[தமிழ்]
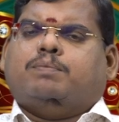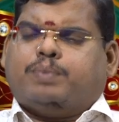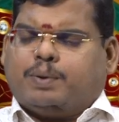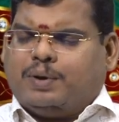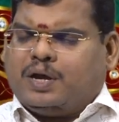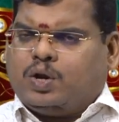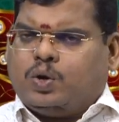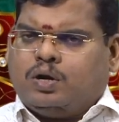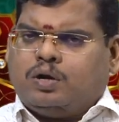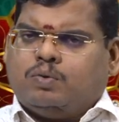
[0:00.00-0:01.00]

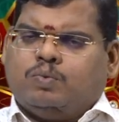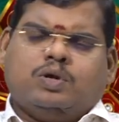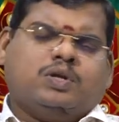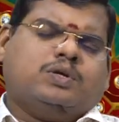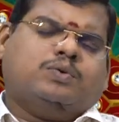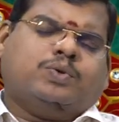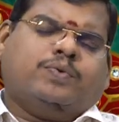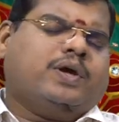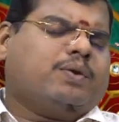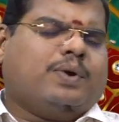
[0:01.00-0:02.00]
பிரபலங்கள் உங்களுக்கு
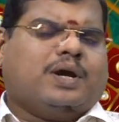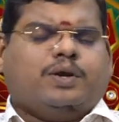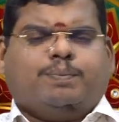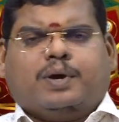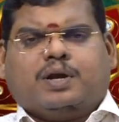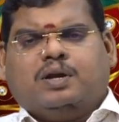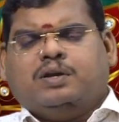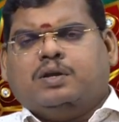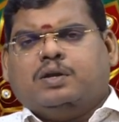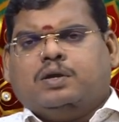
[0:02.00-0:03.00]
உதவிகரமாக இருப்பார்கள்
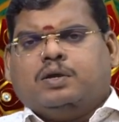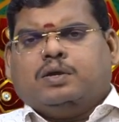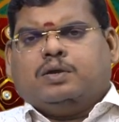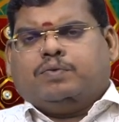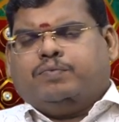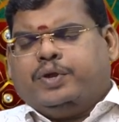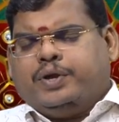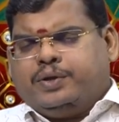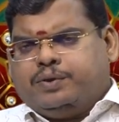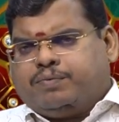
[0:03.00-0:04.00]

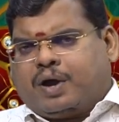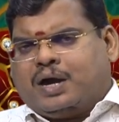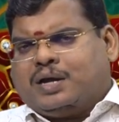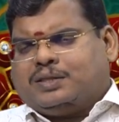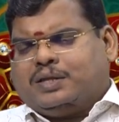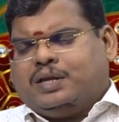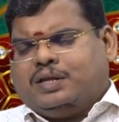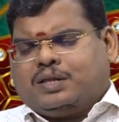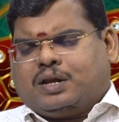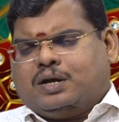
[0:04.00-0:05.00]
வீடு வாகனத்தையெல்லாம்
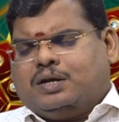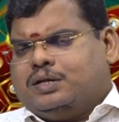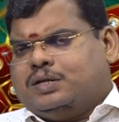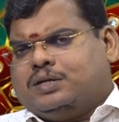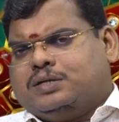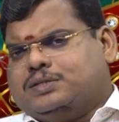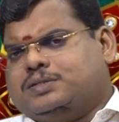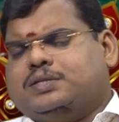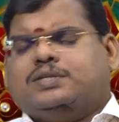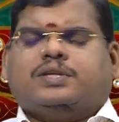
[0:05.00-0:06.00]
இந்த நாளில் நீங்கள்
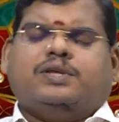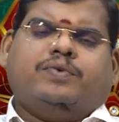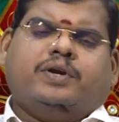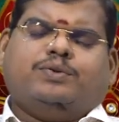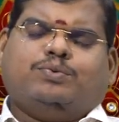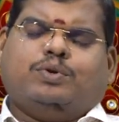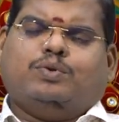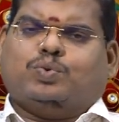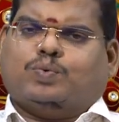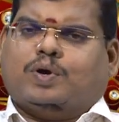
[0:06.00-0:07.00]
சீர் செய்ய வேண்டிய
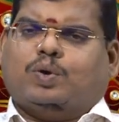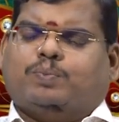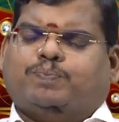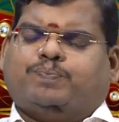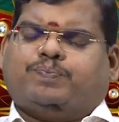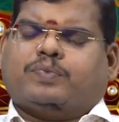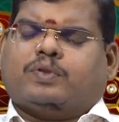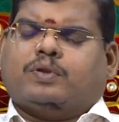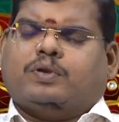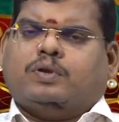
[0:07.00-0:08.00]
சூழல் உருவாகும்
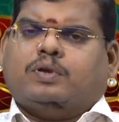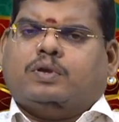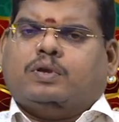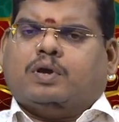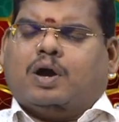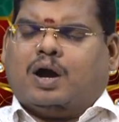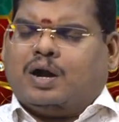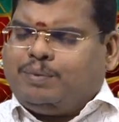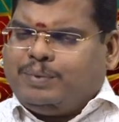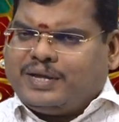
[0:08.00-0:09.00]

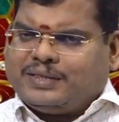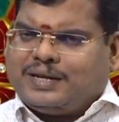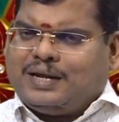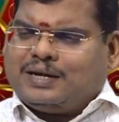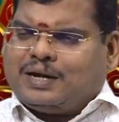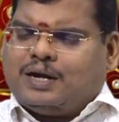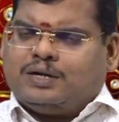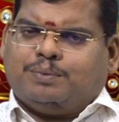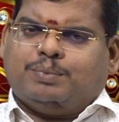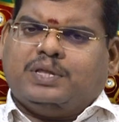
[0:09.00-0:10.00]
ஆன்மீகத்தில்
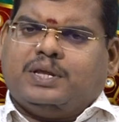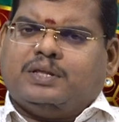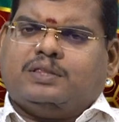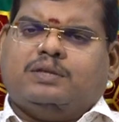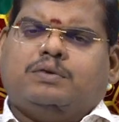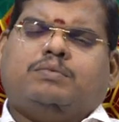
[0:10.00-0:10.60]
நாட்டம் அதிகரித்து